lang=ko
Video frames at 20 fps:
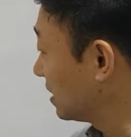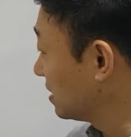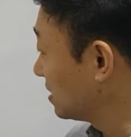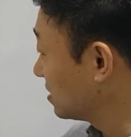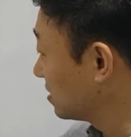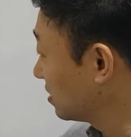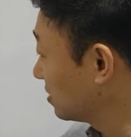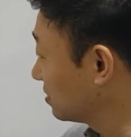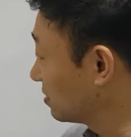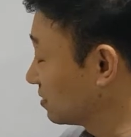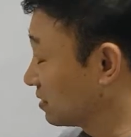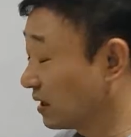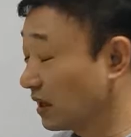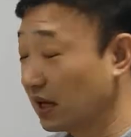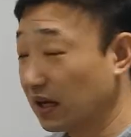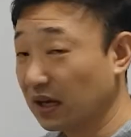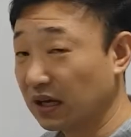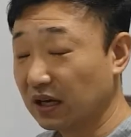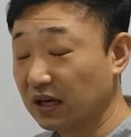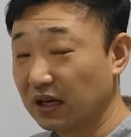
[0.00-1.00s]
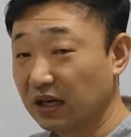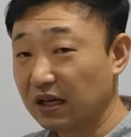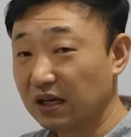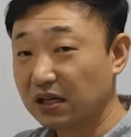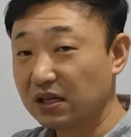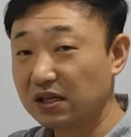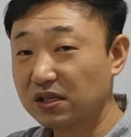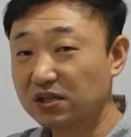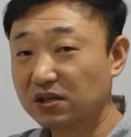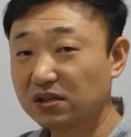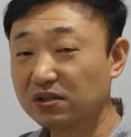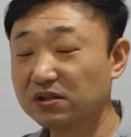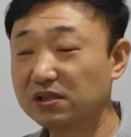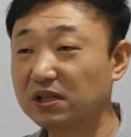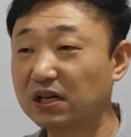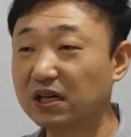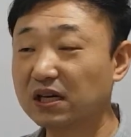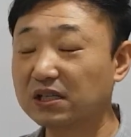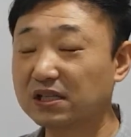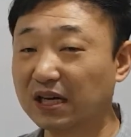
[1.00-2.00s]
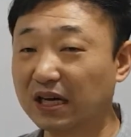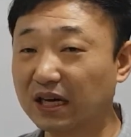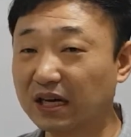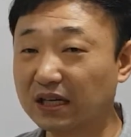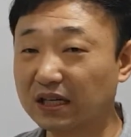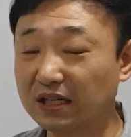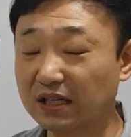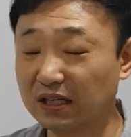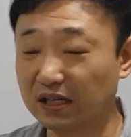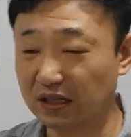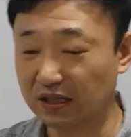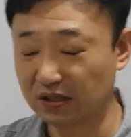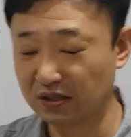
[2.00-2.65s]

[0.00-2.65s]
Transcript: 있었는데 이 천사장이